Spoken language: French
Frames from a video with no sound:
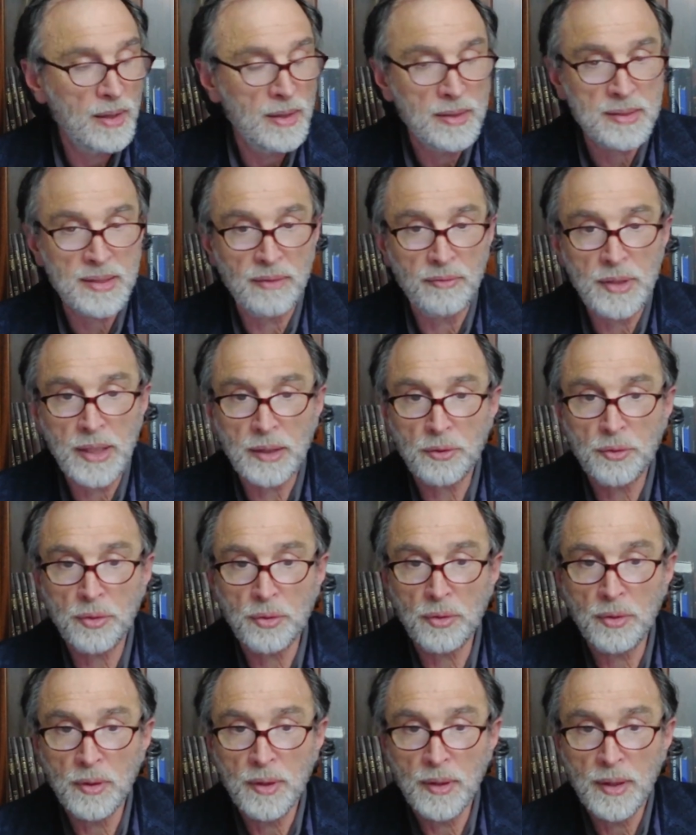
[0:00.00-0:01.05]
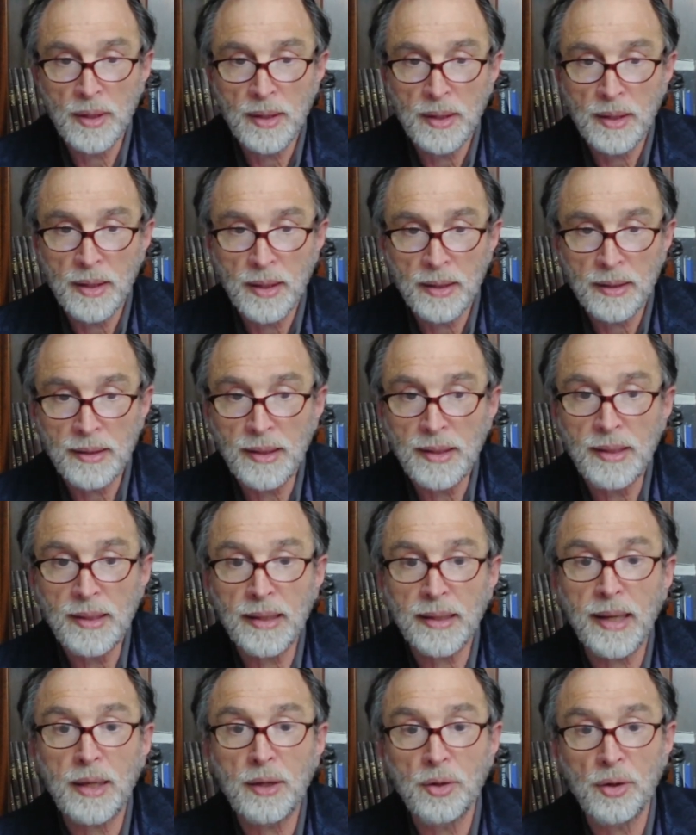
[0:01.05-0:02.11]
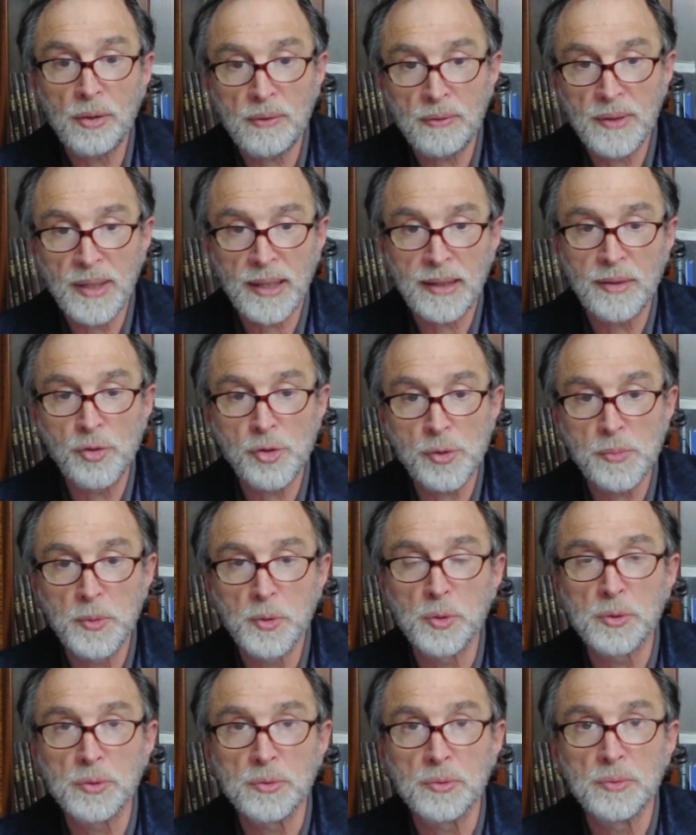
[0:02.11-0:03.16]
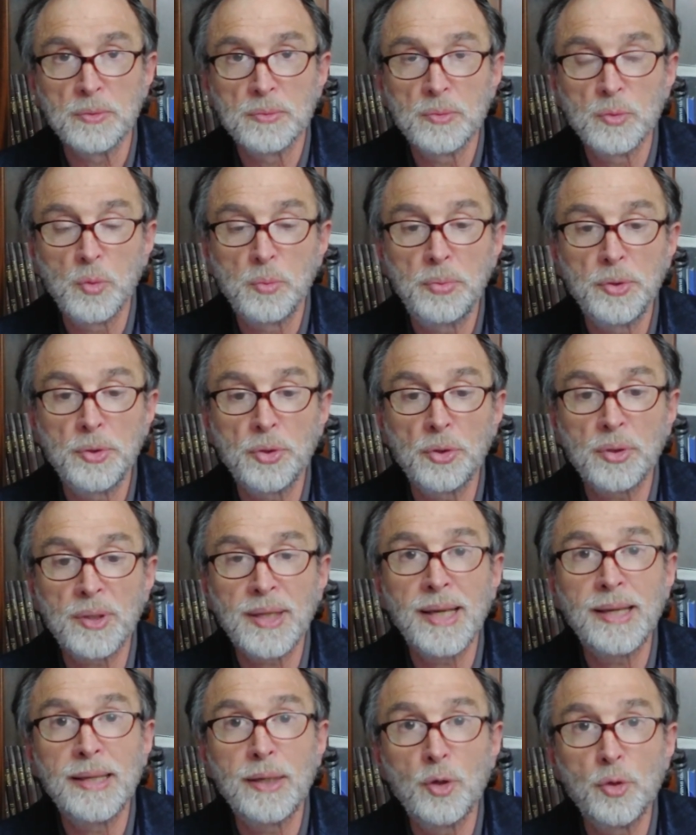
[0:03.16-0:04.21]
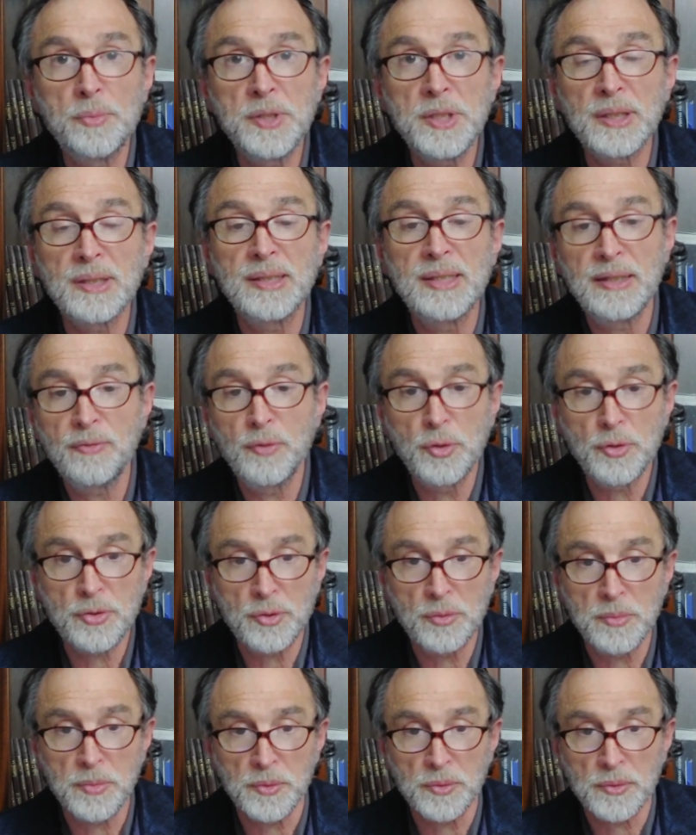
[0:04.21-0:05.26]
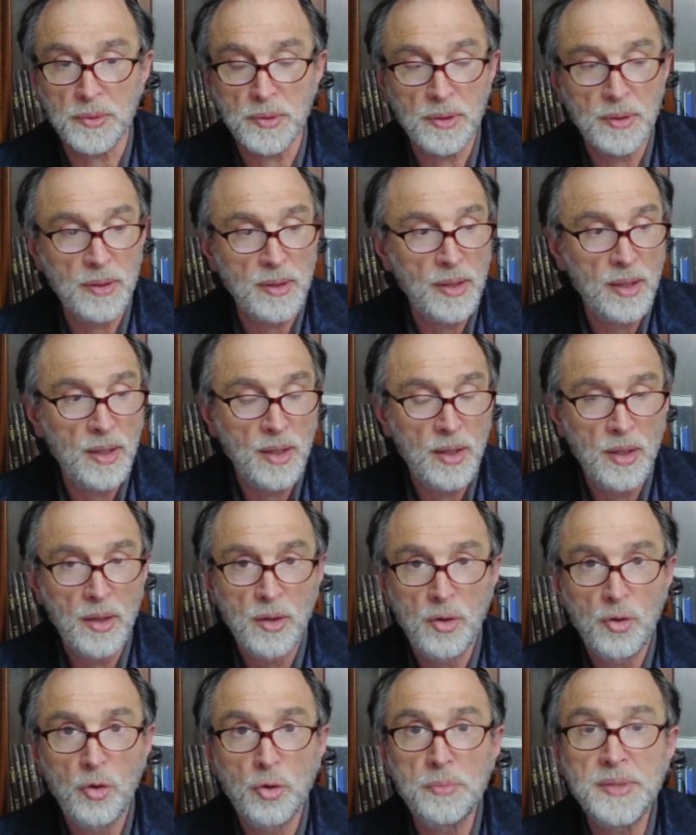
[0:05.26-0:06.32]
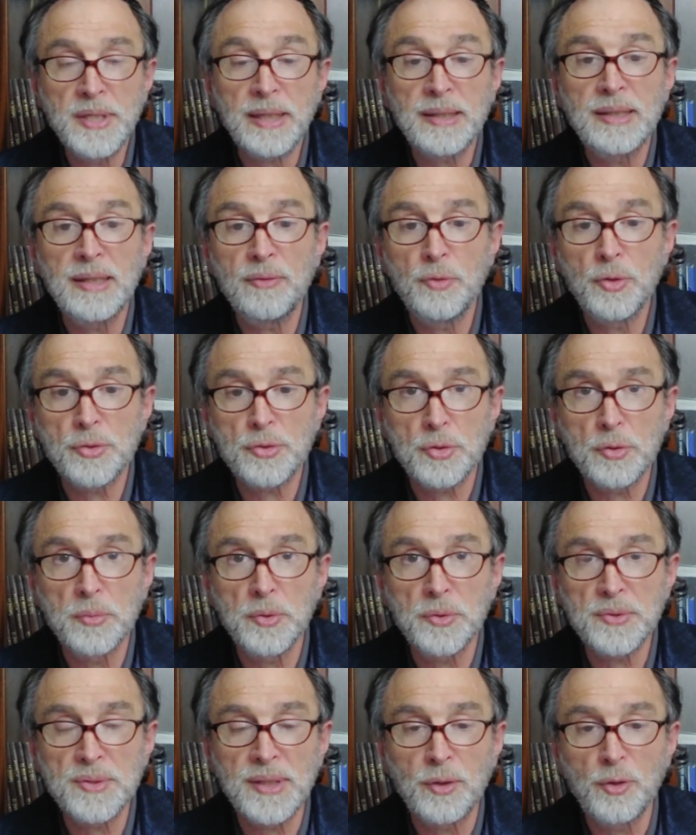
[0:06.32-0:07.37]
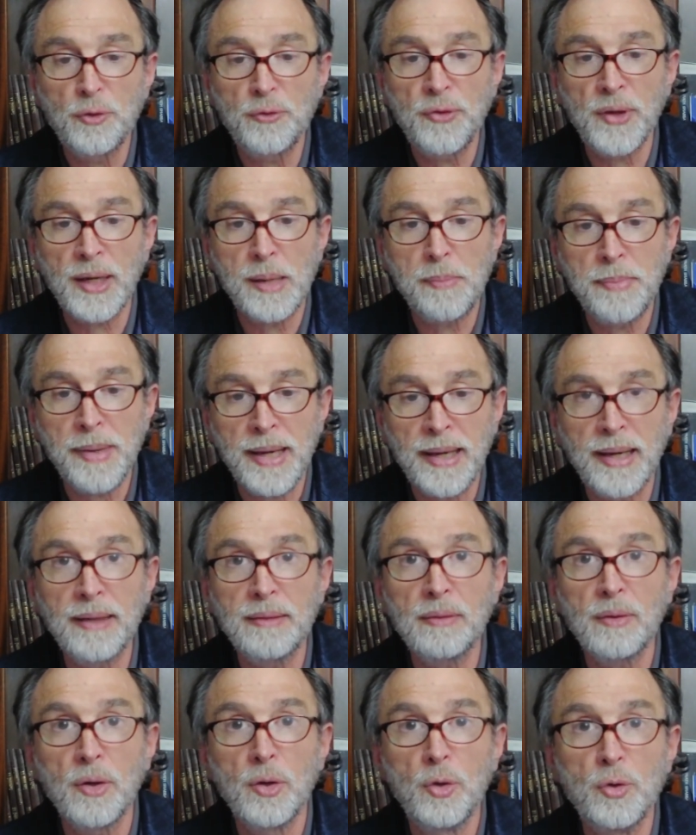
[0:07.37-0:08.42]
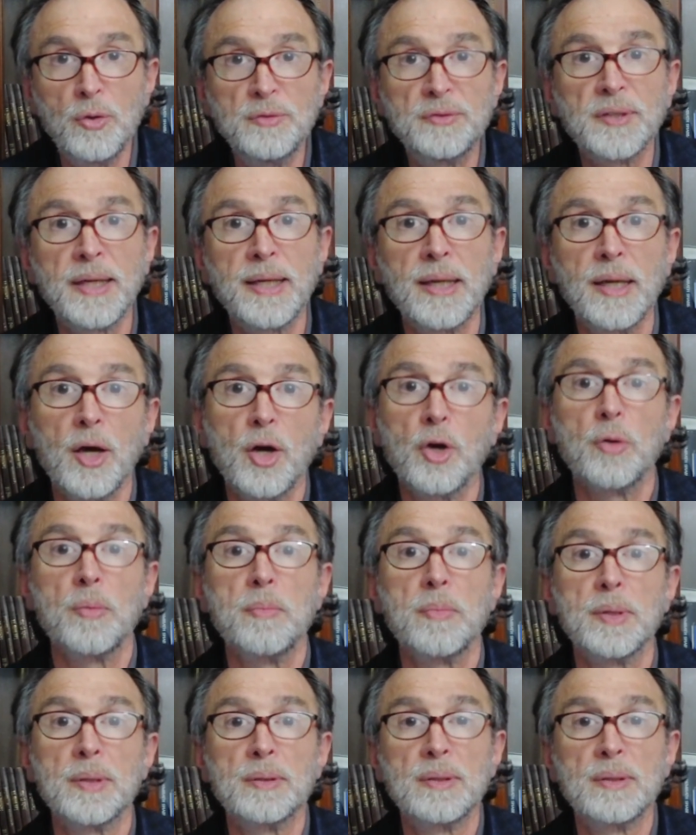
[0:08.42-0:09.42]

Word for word: Ça veut dire que, quelle est la récolte d'Akadosh Boru, Ou plutôt, quel est l'objectif de ce monde L'objectif de ce monde, c'est de faire apparaître le vrai homme.